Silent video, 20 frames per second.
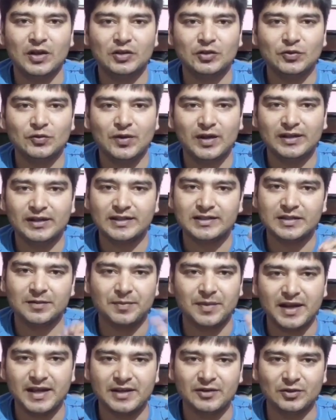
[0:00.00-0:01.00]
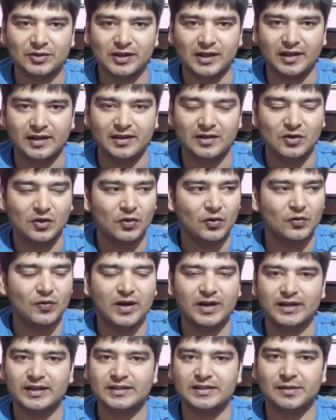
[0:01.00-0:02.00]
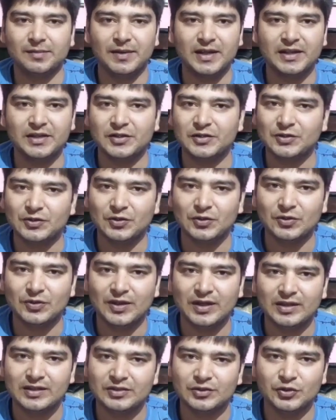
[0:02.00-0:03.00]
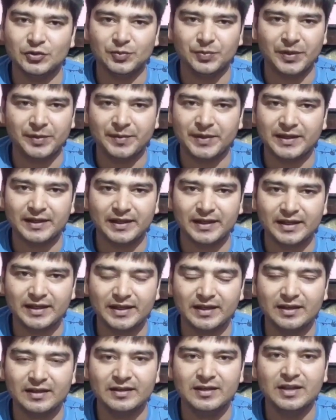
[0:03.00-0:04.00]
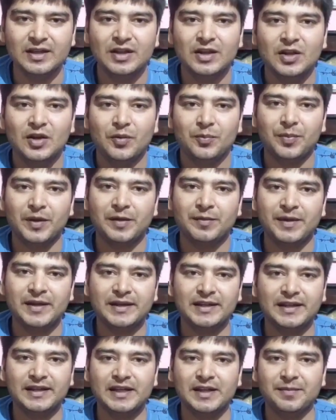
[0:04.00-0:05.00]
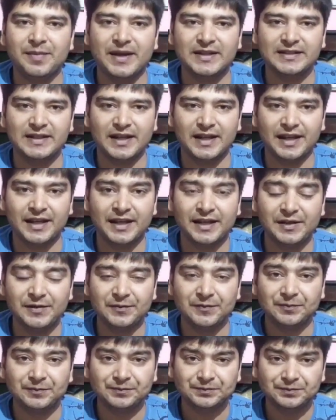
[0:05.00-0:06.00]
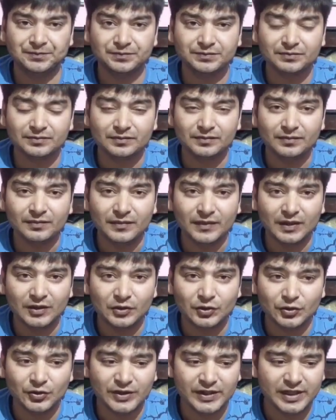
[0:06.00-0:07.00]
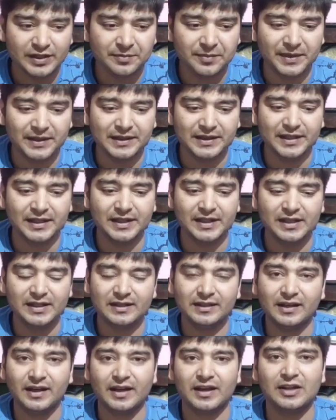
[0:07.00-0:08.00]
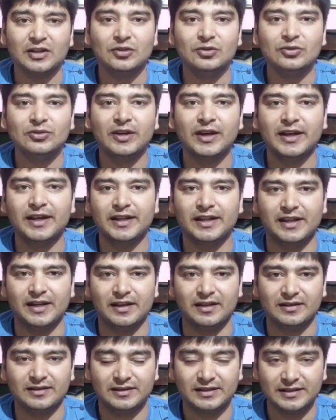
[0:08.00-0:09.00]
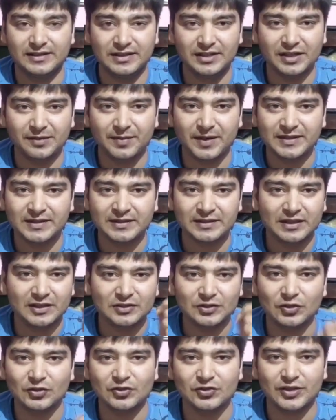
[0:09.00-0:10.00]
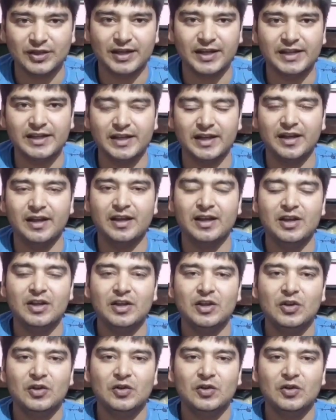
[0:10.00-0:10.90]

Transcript: वहाँ तो वाटर सप्लाई होता है और वाटर सप्लाई किसको होगा जो पेमेंट करेगा पेमेंट के लिए पैसा है नहीं तो ये बंदे करें तो करें क्या किसी के पास इसका सोल्यूशन नहीं है